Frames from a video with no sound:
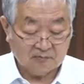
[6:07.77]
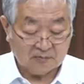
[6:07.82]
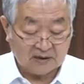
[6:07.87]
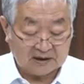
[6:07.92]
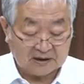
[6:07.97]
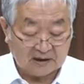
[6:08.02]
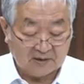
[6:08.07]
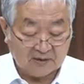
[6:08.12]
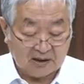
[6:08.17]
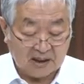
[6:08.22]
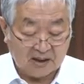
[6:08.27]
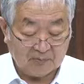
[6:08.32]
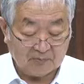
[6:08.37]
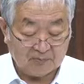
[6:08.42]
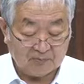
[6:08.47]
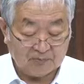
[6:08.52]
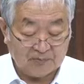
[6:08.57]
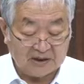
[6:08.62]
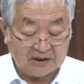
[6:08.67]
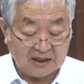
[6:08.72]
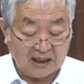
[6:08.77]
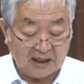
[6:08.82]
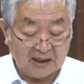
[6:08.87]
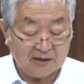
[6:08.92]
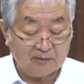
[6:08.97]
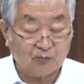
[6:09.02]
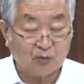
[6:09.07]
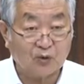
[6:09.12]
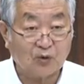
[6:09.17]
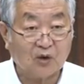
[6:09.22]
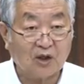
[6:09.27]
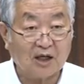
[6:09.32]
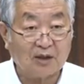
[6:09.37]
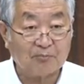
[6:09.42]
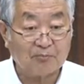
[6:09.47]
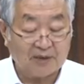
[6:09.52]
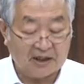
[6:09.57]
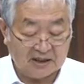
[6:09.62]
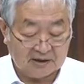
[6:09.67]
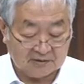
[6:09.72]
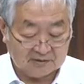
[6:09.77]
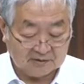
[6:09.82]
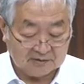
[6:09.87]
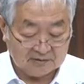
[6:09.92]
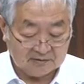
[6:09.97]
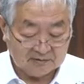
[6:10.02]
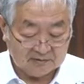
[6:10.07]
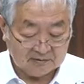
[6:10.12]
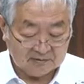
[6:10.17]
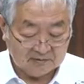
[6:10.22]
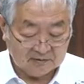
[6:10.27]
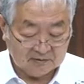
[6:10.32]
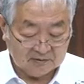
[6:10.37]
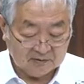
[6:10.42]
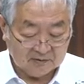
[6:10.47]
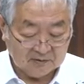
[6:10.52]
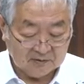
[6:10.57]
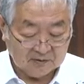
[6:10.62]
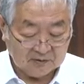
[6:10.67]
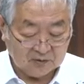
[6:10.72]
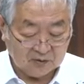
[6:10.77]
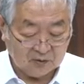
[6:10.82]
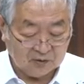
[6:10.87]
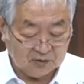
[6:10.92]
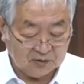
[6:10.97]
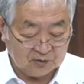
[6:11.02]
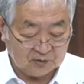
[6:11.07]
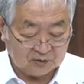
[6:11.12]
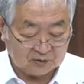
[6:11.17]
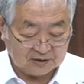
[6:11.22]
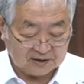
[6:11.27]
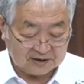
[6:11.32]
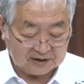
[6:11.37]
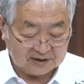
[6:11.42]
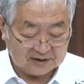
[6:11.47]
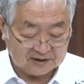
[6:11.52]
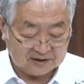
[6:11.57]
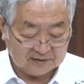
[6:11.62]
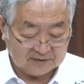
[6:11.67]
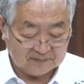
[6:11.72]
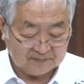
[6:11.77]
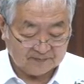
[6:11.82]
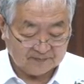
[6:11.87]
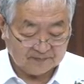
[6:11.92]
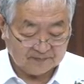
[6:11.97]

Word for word: または見たいものが見えるということです。